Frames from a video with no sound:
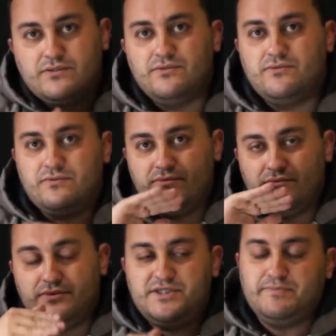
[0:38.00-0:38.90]
com
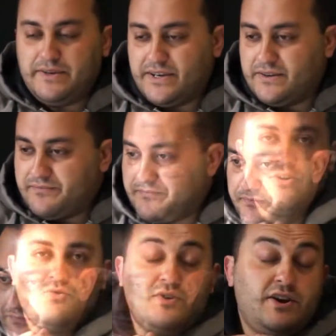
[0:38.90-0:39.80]
o espelho.
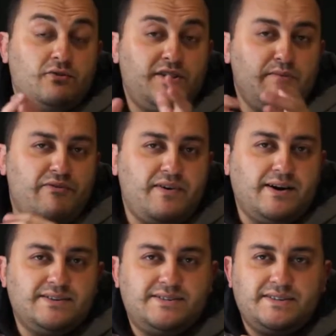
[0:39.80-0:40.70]
O que, que eu tenho a
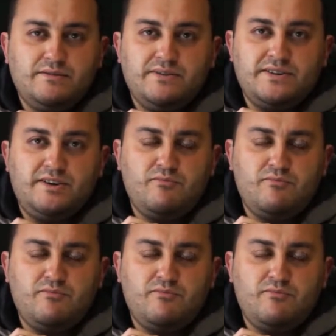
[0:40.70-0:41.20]
falar dessa câmera aqui?